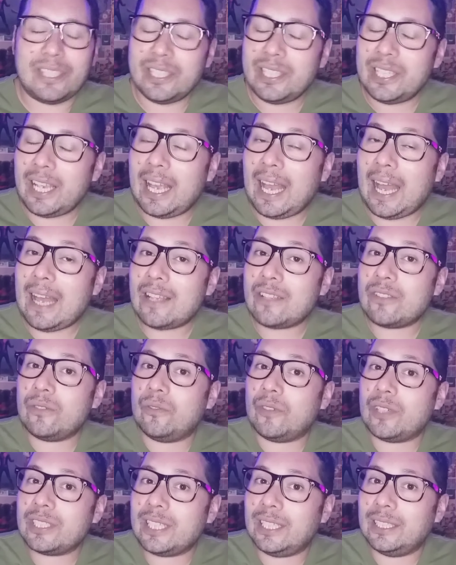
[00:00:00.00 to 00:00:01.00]
se caso
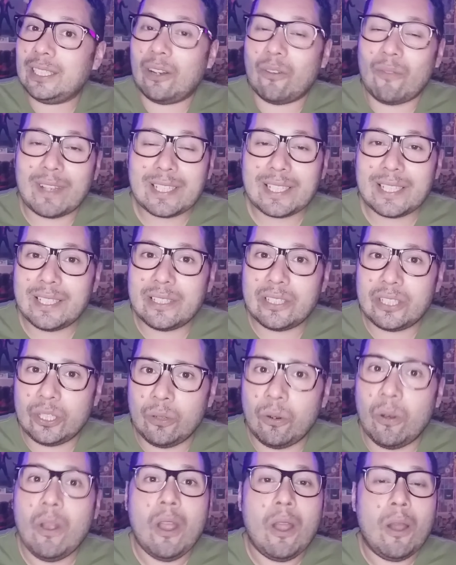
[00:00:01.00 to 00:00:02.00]
você não
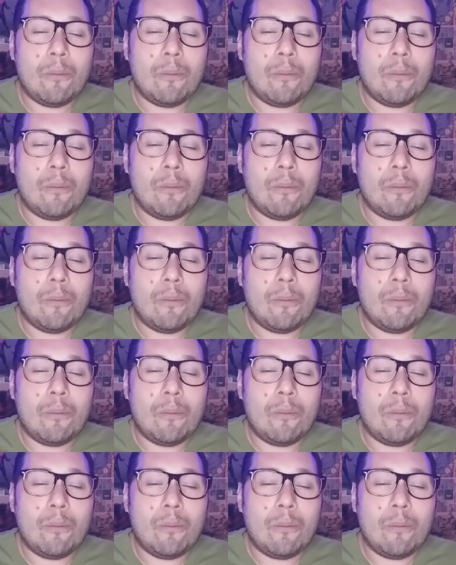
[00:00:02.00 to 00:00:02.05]
assistiu.